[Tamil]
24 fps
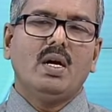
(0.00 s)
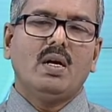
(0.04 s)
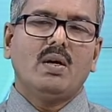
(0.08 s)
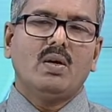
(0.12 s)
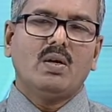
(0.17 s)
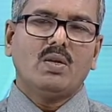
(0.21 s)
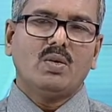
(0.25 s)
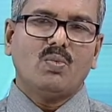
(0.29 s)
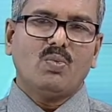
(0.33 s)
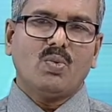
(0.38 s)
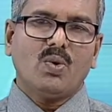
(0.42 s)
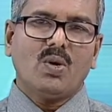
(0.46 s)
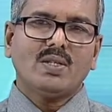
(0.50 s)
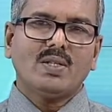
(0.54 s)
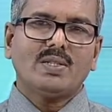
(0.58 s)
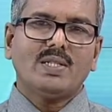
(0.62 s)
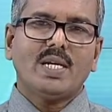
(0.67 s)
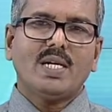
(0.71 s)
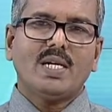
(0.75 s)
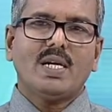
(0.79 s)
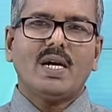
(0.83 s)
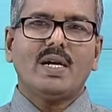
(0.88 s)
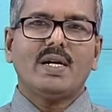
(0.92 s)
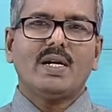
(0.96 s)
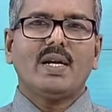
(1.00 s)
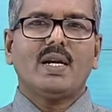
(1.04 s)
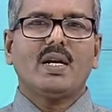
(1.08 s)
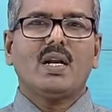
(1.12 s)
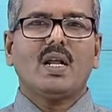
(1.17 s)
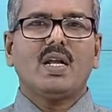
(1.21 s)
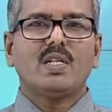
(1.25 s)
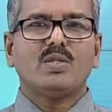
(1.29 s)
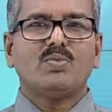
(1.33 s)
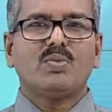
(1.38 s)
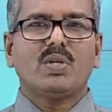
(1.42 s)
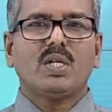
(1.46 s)
அந்த ப்ராஸ்டேட் கிளாண்ட்
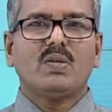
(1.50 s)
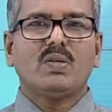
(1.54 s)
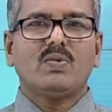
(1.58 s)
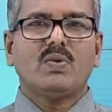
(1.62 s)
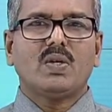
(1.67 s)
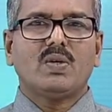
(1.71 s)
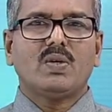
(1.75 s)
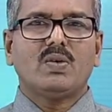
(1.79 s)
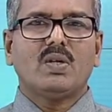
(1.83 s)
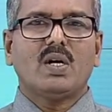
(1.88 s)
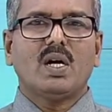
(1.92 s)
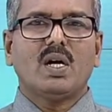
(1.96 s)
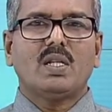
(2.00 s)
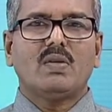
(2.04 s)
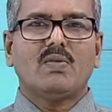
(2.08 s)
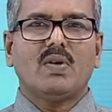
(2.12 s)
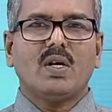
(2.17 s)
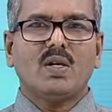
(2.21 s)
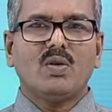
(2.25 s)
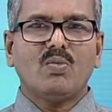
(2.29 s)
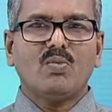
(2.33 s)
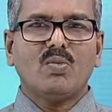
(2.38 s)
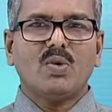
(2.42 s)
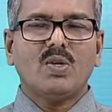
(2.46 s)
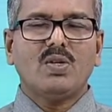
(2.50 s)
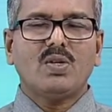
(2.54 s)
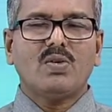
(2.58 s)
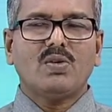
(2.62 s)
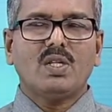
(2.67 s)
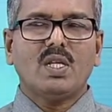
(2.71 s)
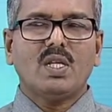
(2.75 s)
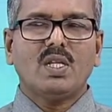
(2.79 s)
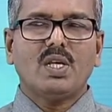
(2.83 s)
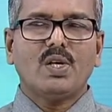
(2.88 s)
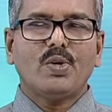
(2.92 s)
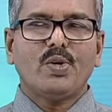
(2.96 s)
என்லார்ஜ்மெண்ட்டும் வரும் அது வரும்போது
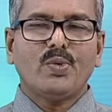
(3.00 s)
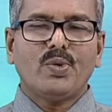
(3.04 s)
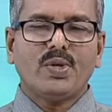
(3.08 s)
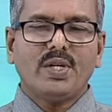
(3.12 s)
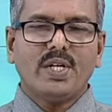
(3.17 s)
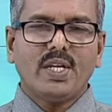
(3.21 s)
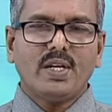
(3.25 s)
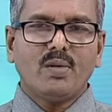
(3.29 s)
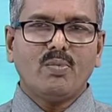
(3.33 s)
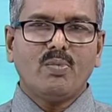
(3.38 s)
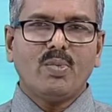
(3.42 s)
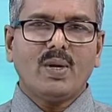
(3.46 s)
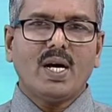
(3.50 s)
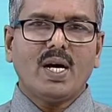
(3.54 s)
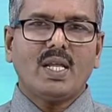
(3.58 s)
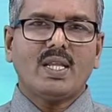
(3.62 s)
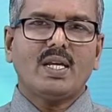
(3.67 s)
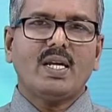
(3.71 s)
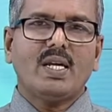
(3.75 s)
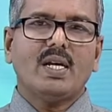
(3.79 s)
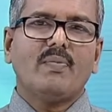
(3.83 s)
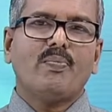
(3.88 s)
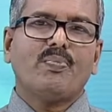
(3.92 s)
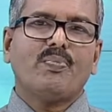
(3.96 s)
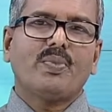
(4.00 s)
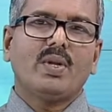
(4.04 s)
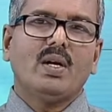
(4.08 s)
வந்து அந்த யூரினரி பாதையை